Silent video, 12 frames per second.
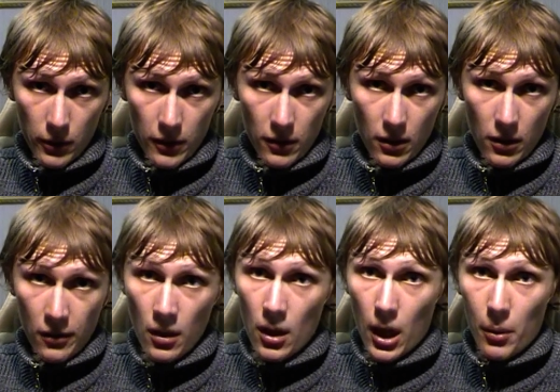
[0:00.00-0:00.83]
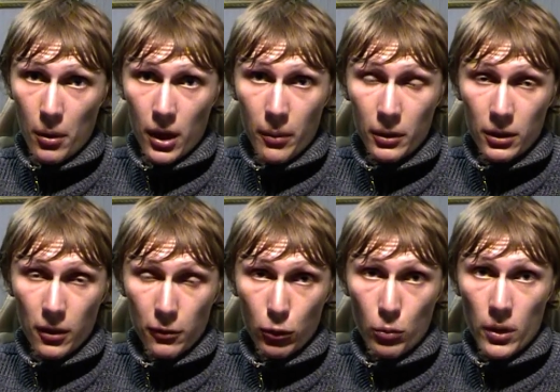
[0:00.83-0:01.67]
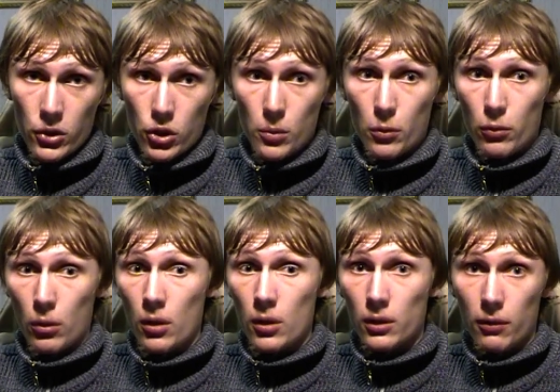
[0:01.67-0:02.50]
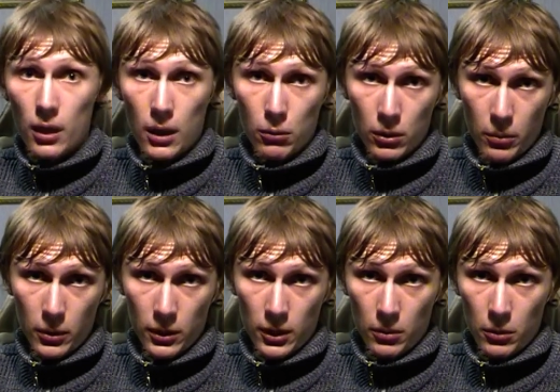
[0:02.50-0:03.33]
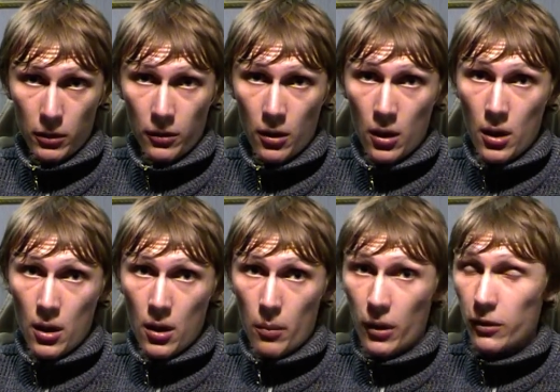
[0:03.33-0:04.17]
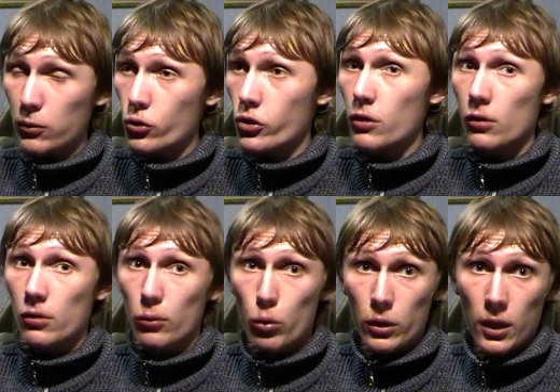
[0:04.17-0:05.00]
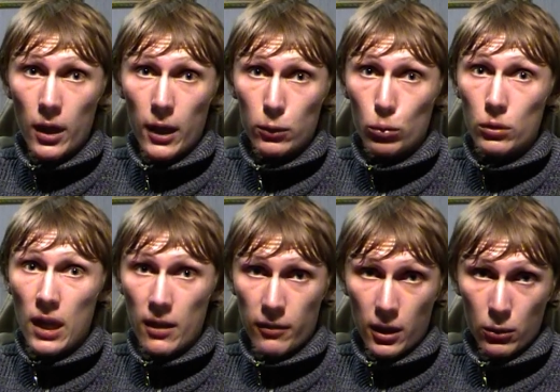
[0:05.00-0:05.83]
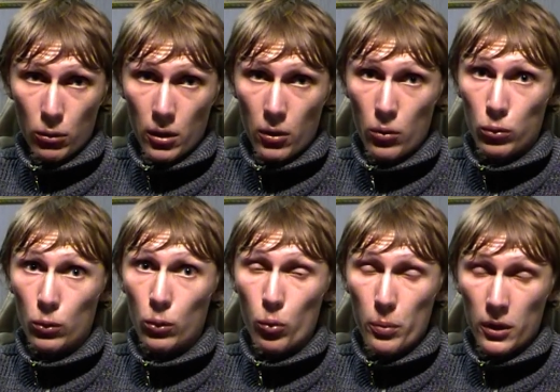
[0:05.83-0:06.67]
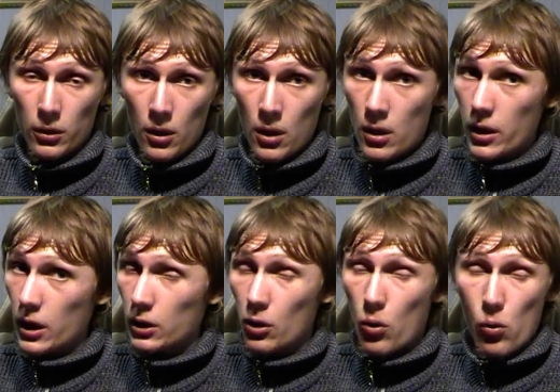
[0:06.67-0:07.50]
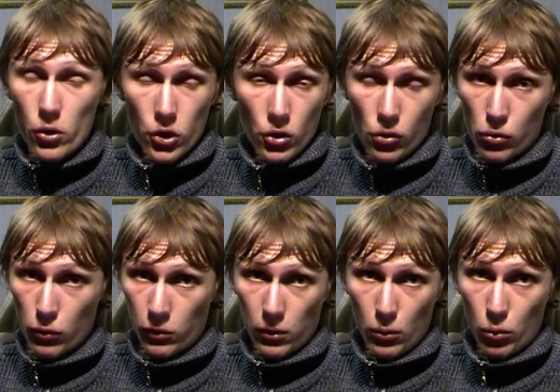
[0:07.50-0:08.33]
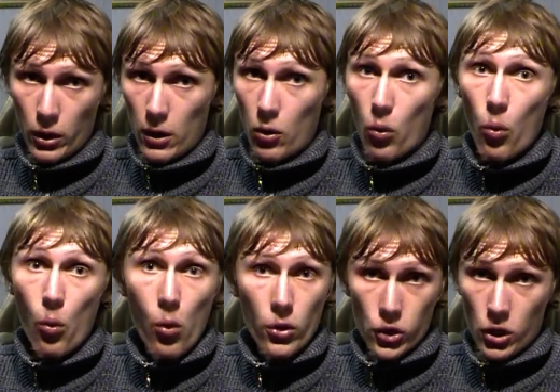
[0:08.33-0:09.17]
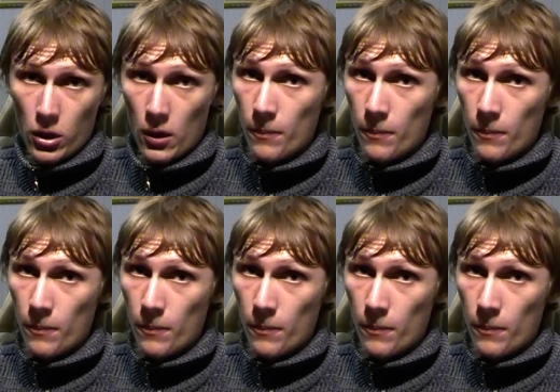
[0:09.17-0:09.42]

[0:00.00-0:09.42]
возились, а Магомед Расулу Маджимову два раунда понадобилось. Послушайте звуки от ударов, которых он лупит. Это очень жесткий удар. Очень.